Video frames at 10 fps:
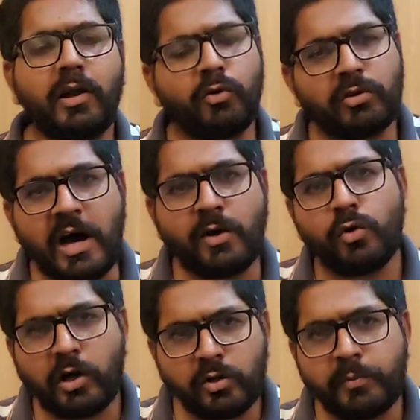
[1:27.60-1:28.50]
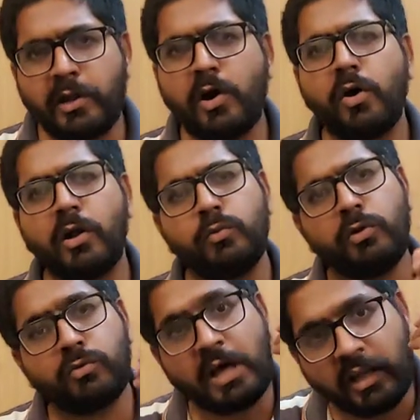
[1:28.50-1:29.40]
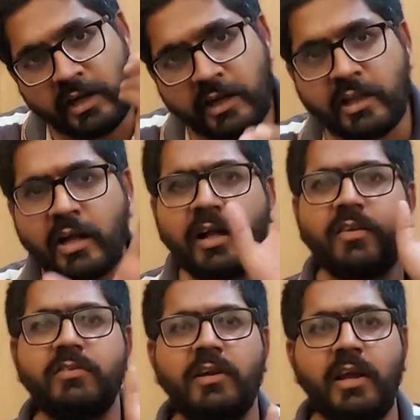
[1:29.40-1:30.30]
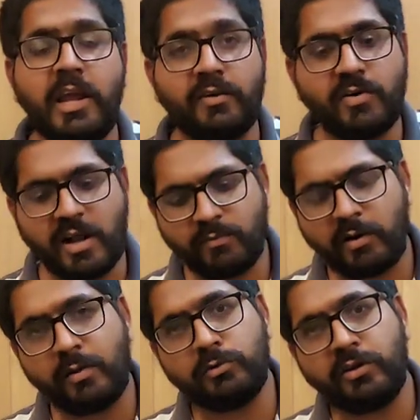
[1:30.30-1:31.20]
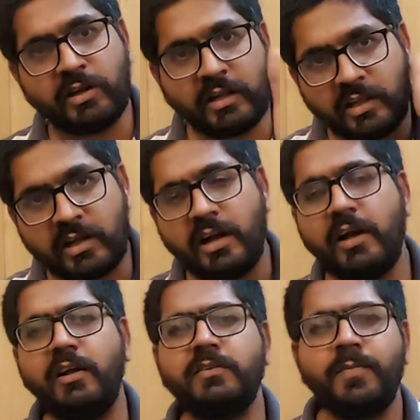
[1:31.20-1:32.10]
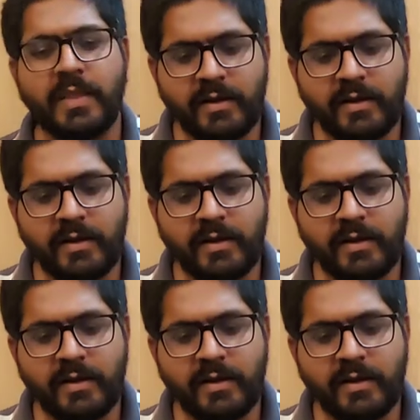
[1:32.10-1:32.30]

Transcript: अगर नुकसान होगा तो मेरा होगा तू इन्होंने जहर दे टीका दस दे एक फार्मर ने मुझे यहाँ तक कहा आज